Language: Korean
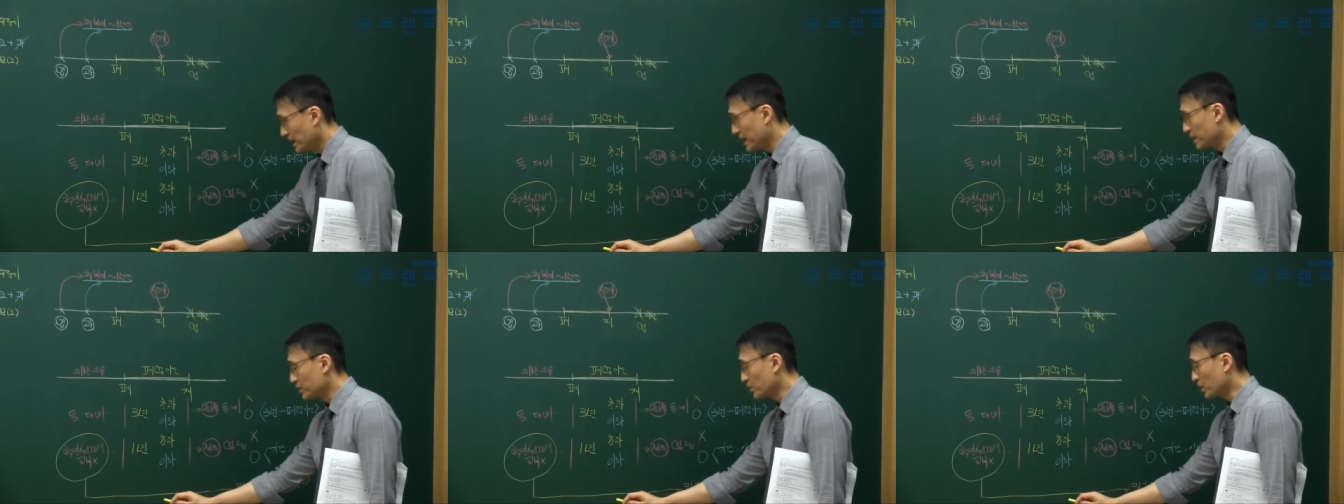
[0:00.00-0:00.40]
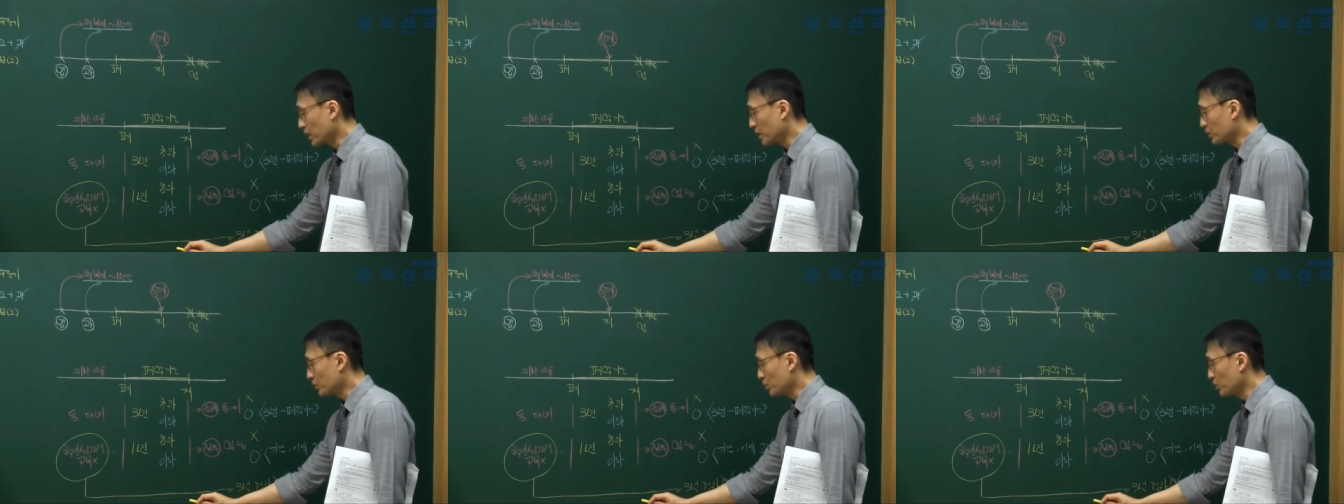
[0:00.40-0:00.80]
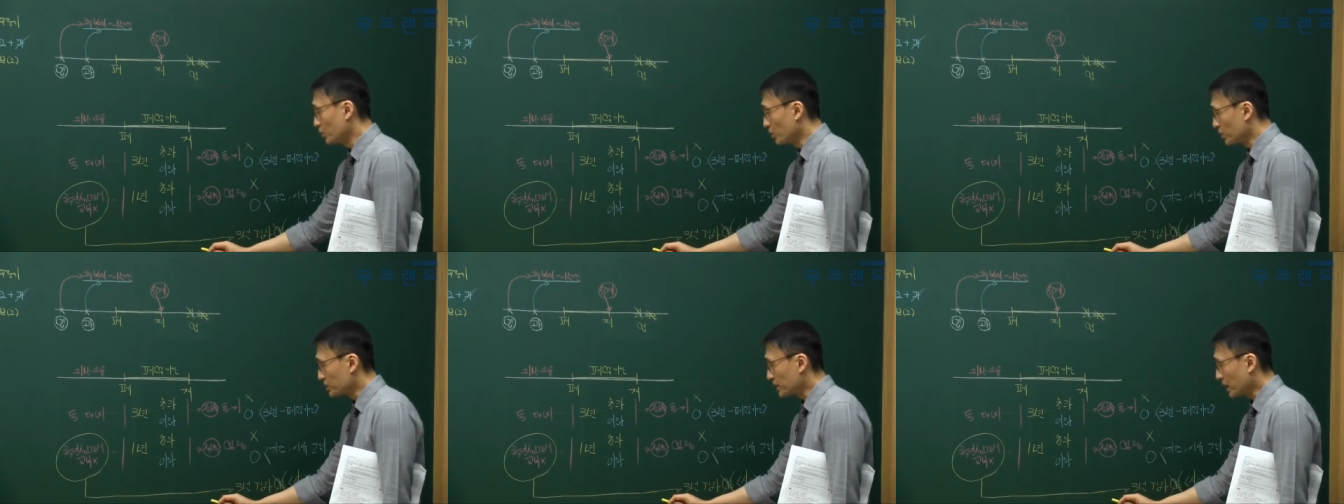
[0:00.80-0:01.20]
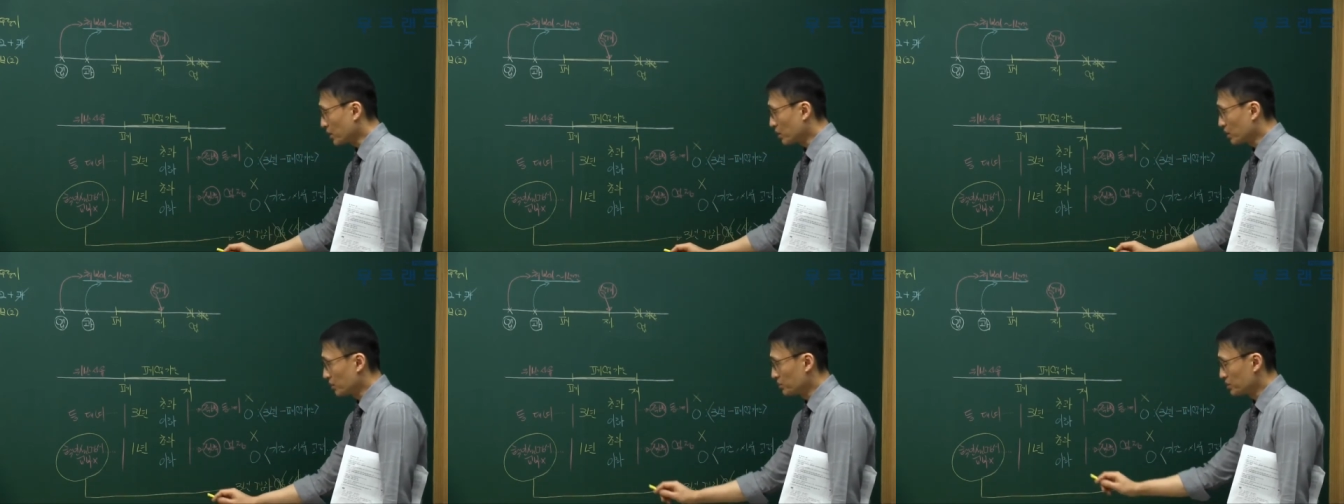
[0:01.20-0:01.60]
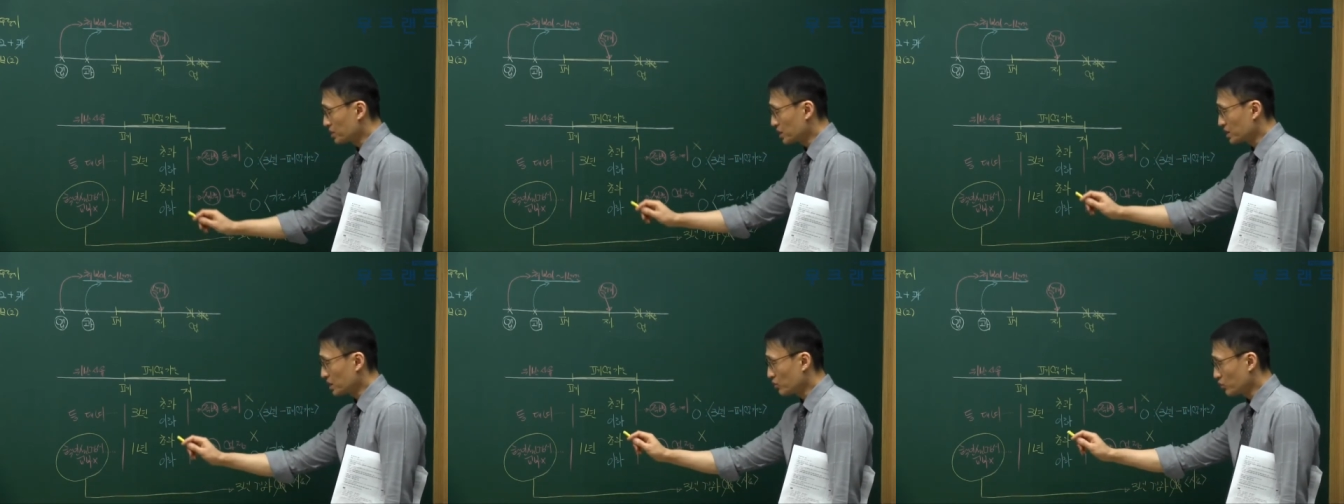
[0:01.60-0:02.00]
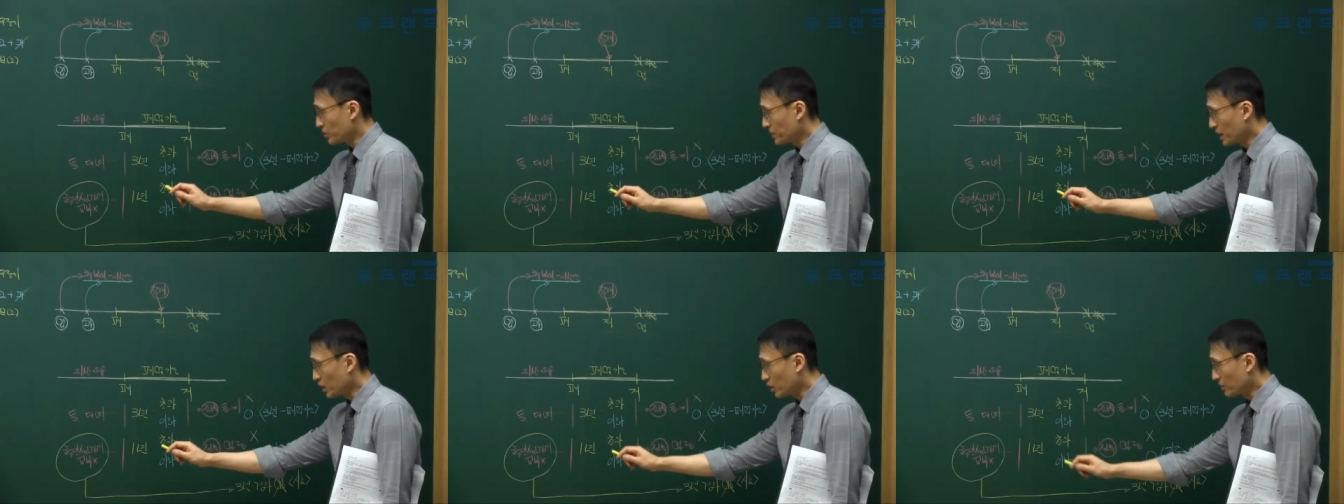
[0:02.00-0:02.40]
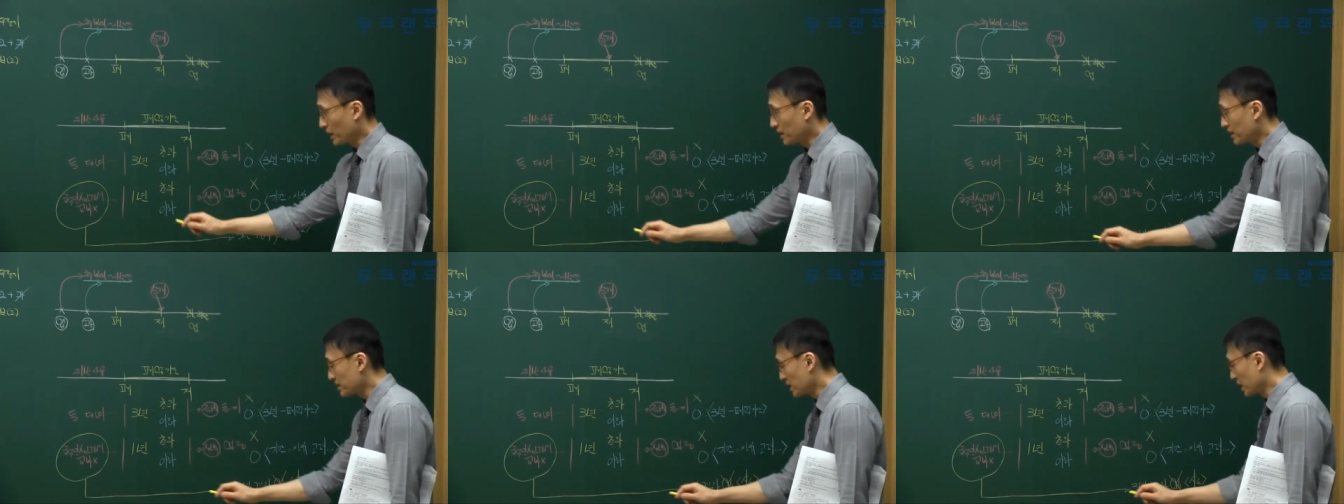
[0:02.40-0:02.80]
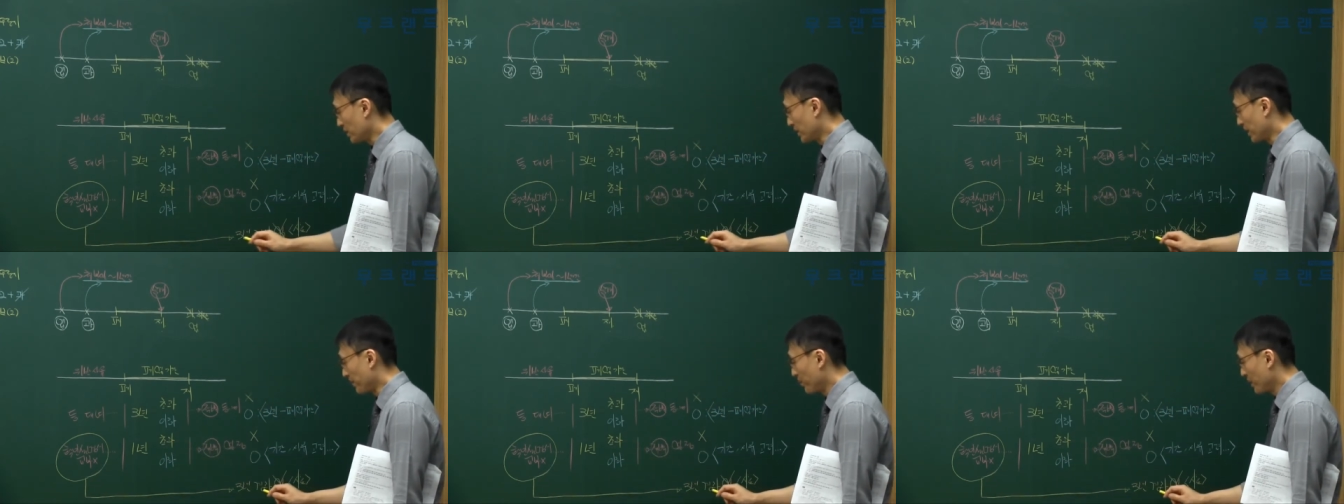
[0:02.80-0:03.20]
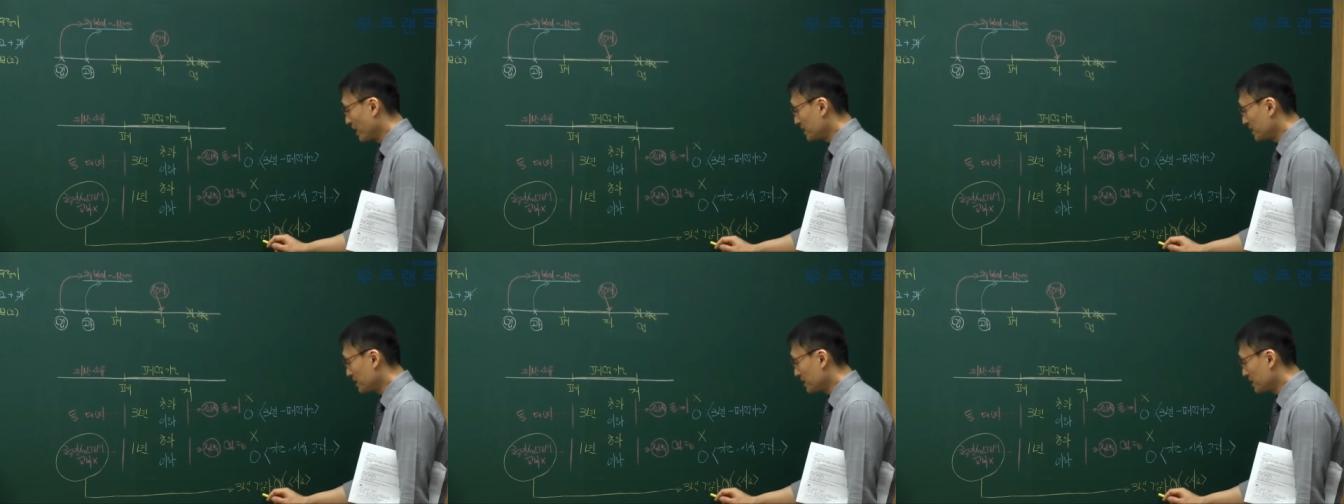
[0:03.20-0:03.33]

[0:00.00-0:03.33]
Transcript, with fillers: 하더라도 어쨌거나 업무정지를 위반하고 몇 년 지나면